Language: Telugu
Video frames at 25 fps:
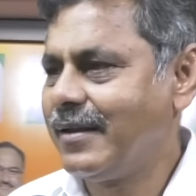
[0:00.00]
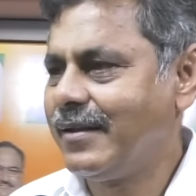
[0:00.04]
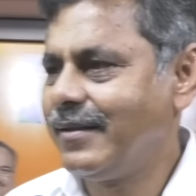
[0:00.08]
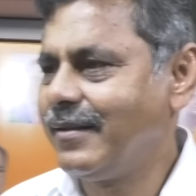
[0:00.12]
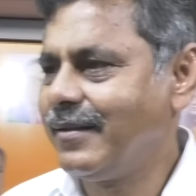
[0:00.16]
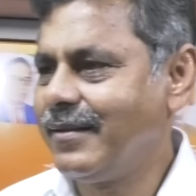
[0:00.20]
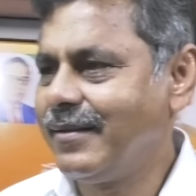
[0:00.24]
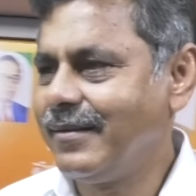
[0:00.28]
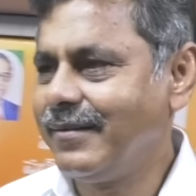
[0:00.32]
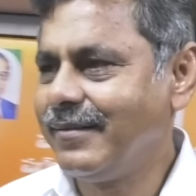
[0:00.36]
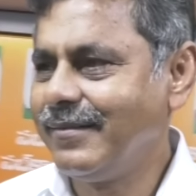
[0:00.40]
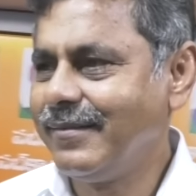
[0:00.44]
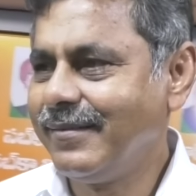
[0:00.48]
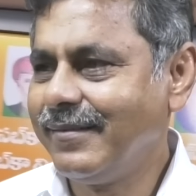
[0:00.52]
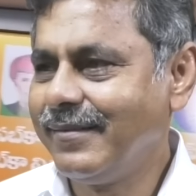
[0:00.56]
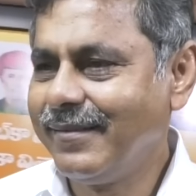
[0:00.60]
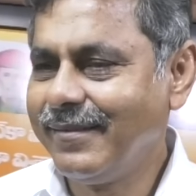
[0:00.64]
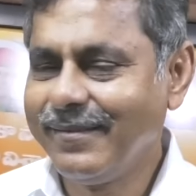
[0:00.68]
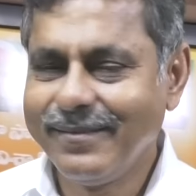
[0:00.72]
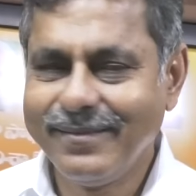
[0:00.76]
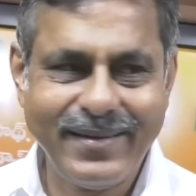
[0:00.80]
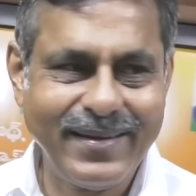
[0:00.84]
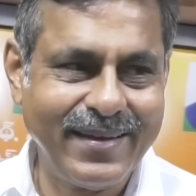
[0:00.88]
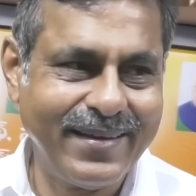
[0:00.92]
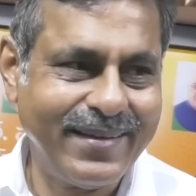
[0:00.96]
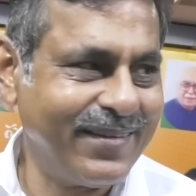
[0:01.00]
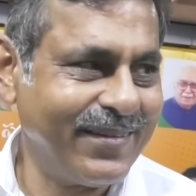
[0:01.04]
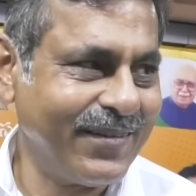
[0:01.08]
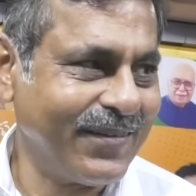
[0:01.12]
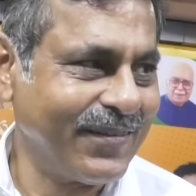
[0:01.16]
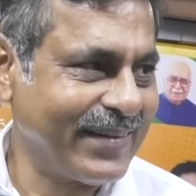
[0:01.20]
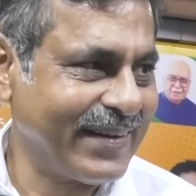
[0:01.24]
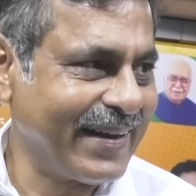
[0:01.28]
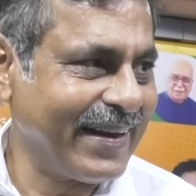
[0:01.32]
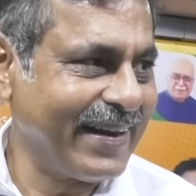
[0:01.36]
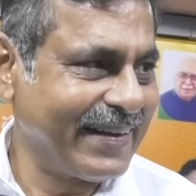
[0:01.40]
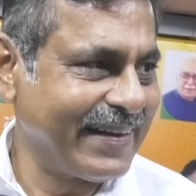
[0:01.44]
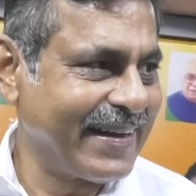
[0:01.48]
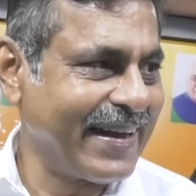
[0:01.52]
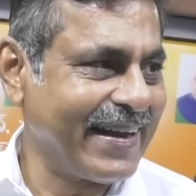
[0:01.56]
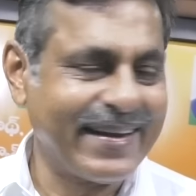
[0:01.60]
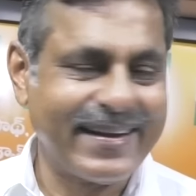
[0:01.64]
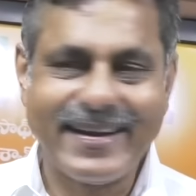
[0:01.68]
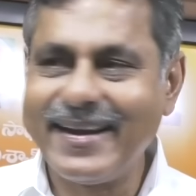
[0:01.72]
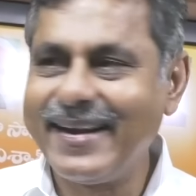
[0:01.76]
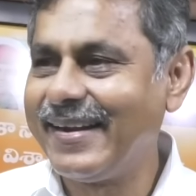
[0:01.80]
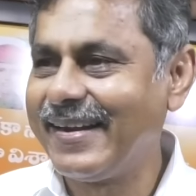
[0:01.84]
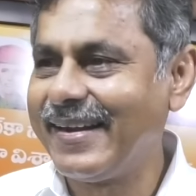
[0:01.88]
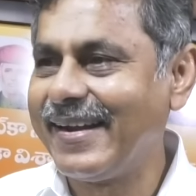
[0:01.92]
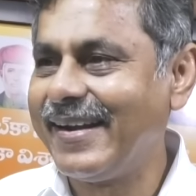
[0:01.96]
కాలేదండి
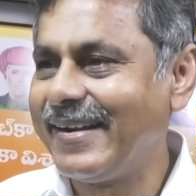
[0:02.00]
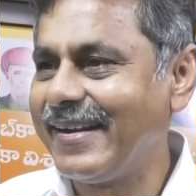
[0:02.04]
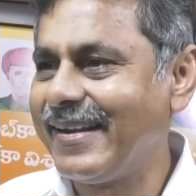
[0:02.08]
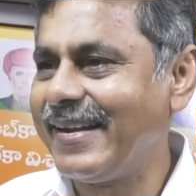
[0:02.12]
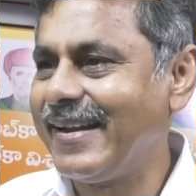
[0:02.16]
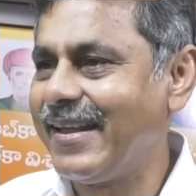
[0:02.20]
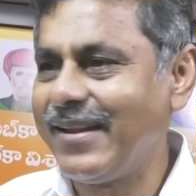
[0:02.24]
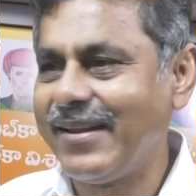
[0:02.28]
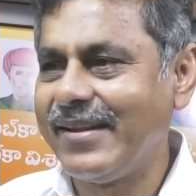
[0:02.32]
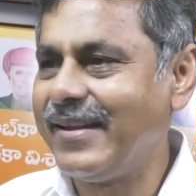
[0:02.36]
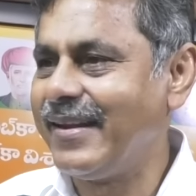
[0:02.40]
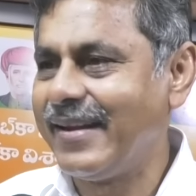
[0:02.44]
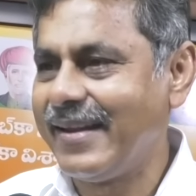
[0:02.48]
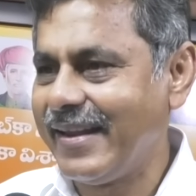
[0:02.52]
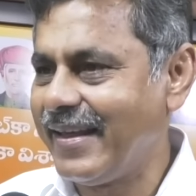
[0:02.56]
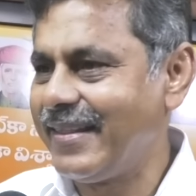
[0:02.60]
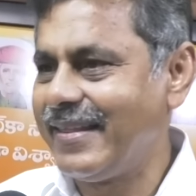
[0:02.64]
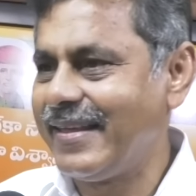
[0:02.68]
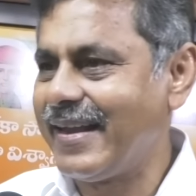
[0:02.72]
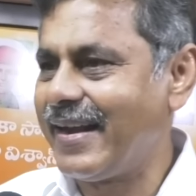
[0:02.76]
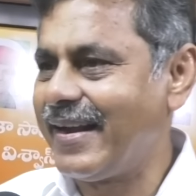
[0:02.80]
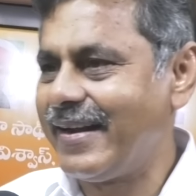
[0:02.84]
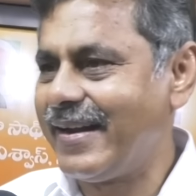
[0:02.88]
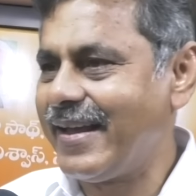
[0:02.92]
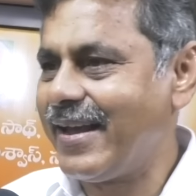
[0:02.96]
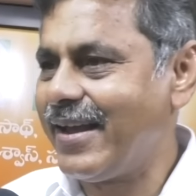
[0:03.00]
టెంట్లు అంటే నేను వినలేదు ఆ